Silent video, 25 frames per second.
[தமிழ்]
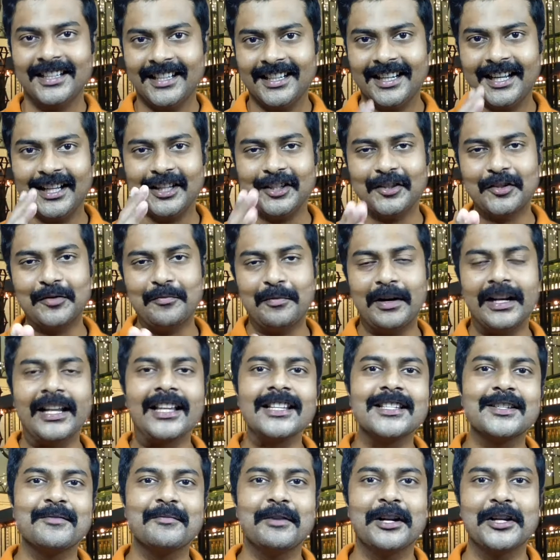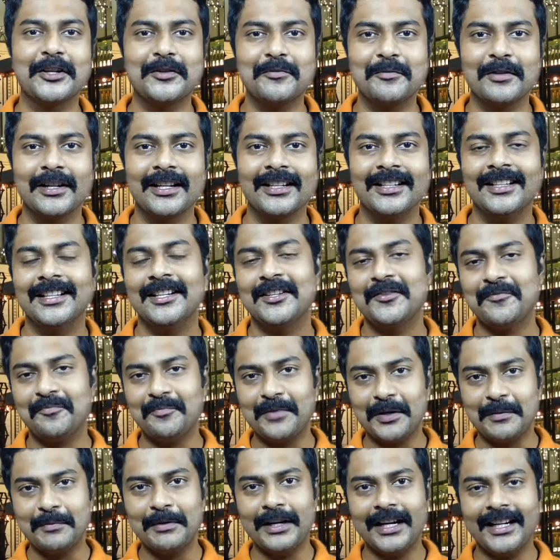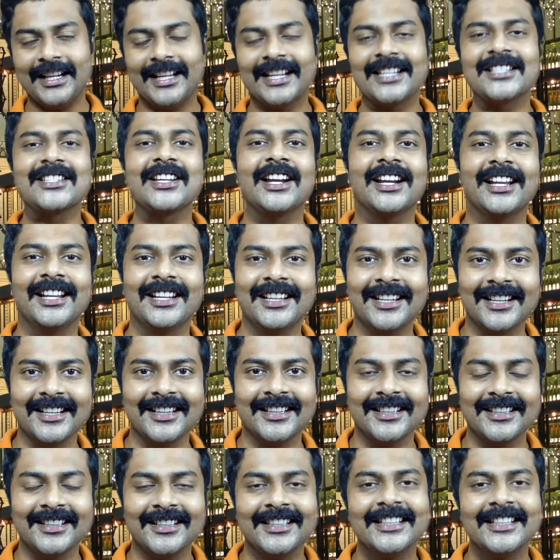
நான் உங்க பாலாஜி மணிக்குமரன் விவே டெக் சேனல்ல இருந்து